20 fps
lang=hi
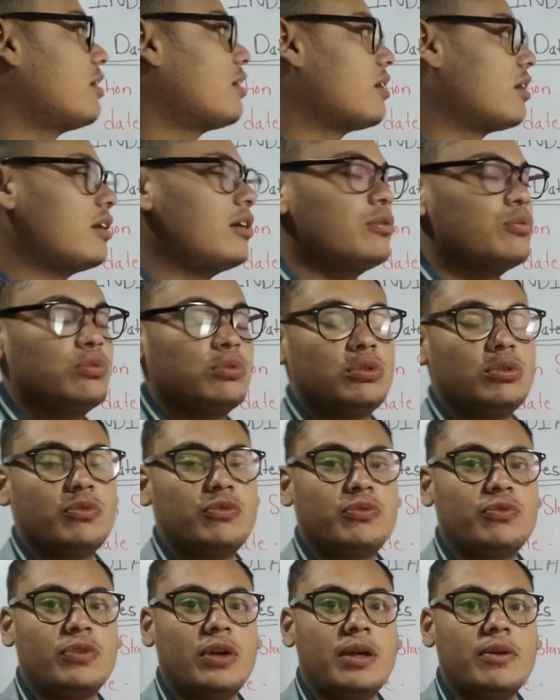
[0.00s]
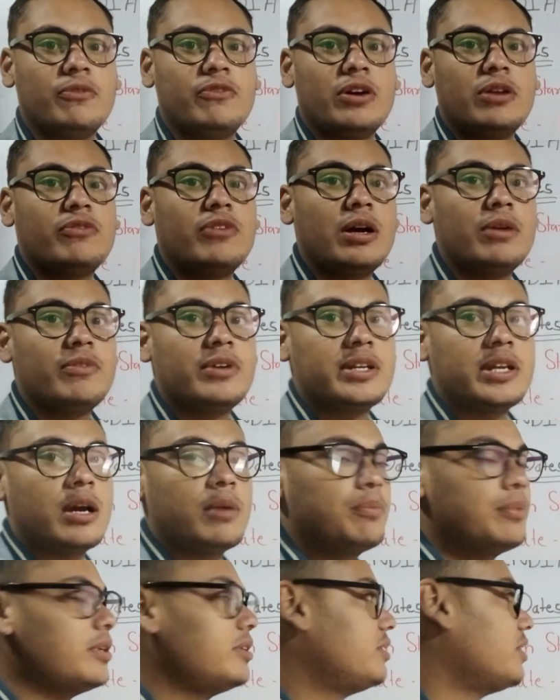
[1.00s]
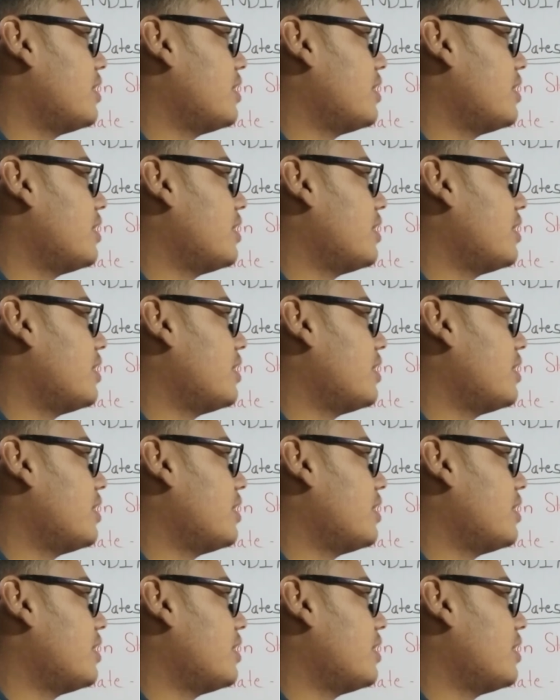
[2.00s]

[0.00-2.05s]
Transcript: कर रखा हूँ तो वन बाय वन यहाँ पर